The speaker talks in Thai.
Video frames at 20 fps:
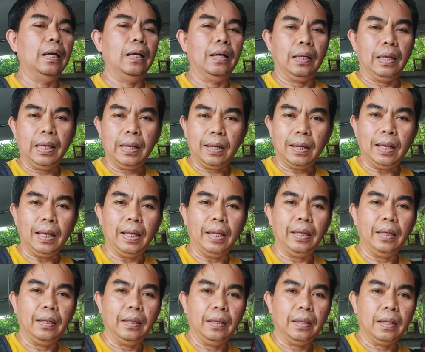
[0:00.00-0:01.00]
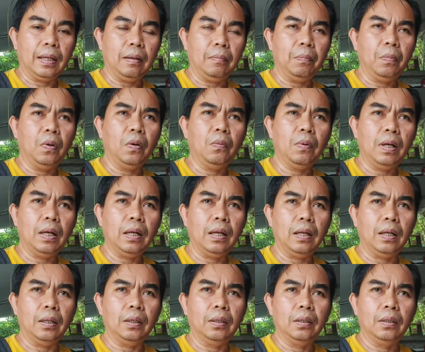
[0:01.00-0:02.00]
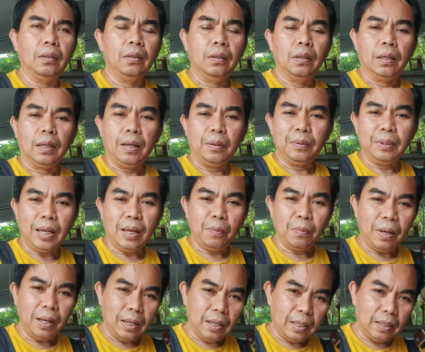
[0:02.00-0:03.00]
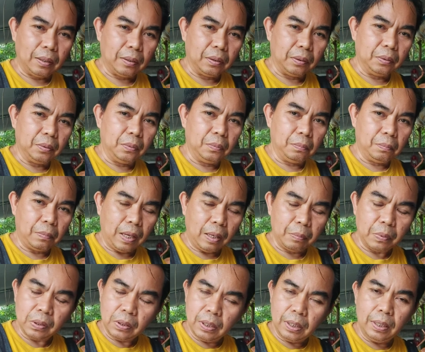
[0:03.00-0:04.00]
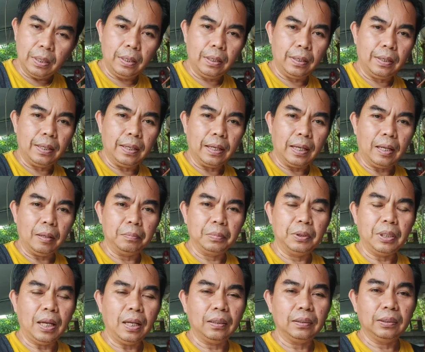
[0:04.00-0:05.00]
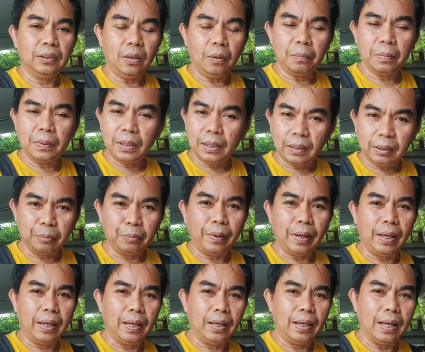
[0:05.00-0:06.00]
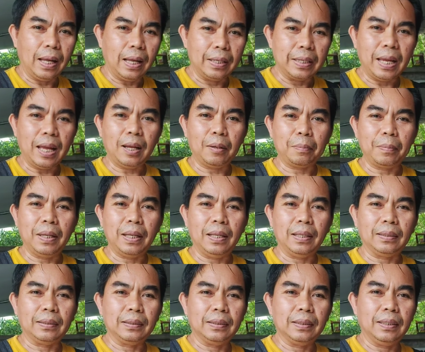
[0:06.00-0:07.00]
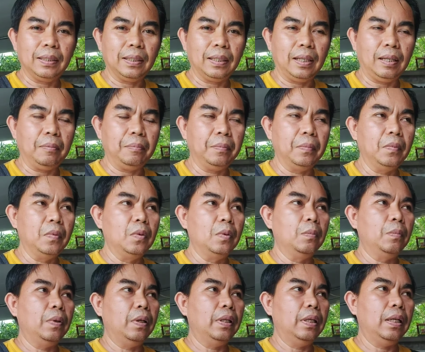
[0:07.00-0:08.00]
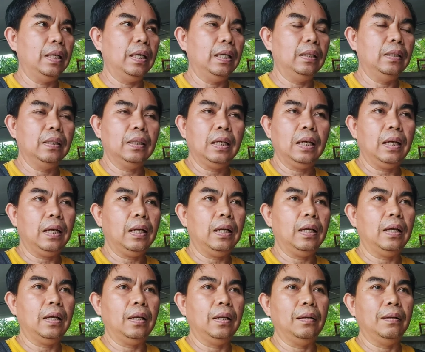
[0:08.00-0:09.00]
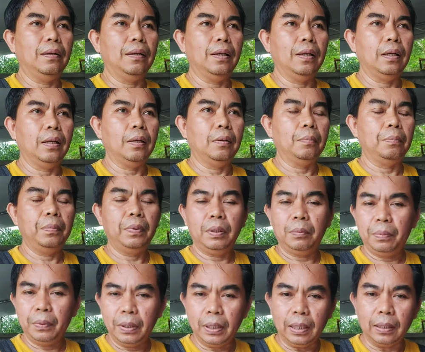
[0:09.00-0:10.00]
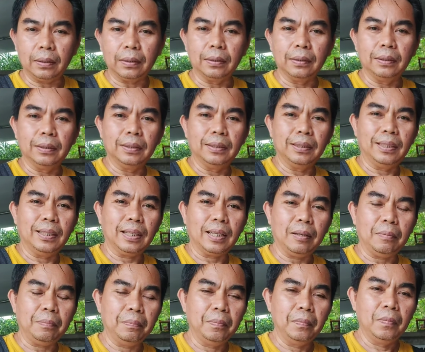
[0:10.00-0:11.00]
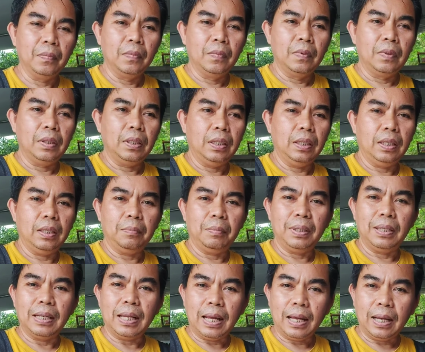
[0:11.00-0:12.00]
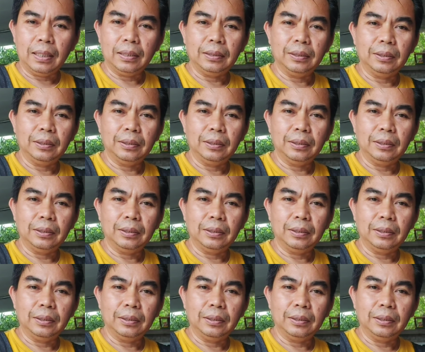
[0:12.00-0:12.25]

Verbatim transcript: แก้ไขนะครับเพราะว่าเข้าใจว่าบางพื้นที่นะครับช่างซ่อมเครื่องกาแฟหายากมากนะครับ เพราะฉะนั้นถ้าเพื่อนเพื่อนนะครับที่มีร้าน